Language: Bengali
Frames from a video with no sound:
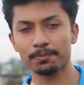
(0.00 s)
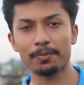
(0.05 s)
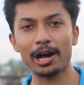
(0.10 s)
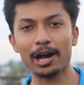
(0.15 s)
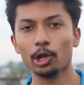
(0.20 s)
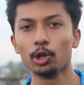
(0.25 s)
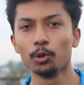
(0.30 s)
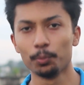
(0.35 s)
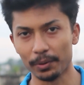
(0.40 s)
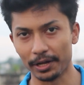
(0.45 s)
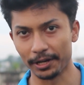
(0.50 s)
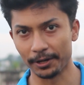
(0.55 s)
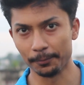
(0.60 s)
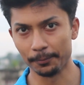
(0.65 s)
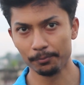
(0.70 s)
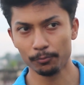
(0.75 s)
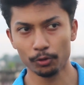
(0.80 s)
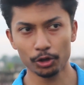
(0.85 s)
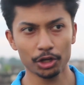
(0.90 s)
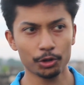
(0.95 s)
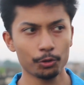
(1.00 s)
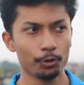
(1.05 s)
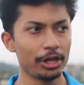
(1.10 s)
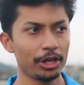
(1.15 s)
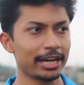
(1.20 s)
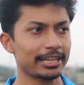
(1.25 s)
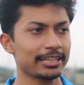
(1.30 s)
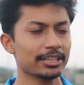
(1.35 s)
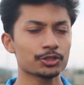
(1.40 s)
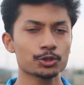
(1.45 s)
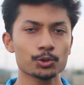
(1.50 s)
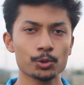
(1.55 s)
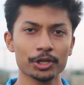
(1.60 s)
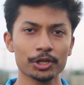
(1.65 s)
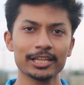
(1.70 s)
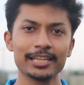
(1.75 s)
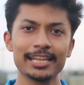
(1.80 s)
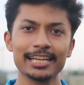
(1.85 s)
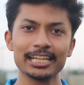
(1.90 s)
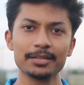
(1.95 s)
ভালো পারে মনে করি একটা
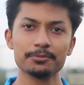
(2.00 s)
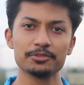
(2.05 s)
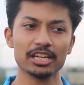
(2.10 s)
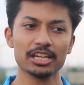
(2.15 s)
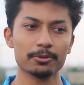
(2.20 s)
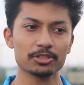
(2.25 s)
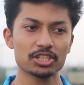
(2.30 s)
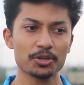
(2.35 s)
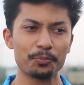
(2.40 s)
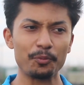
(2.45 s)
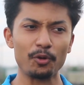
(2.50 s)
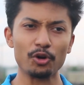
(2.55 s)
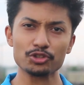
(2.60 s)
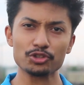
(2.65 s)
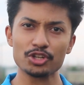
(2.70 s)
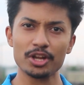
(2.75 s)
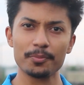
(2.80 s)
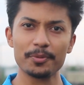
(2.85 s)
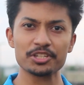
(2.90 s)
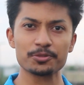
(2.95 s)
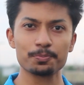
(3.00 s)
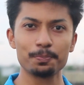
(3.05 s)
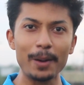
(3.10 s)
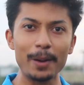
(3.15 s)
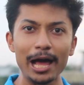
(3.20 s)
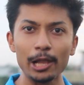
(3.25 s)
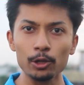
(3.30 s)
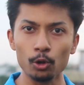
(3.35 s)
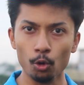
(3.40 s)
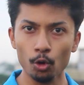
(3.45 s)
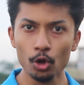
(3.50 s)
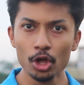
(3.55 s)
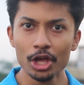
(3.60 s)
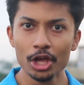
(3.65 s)
স্টুডেন্টকে দেখলাম যে আমার চেয়ে পড়াশোনায় বেশ ভালো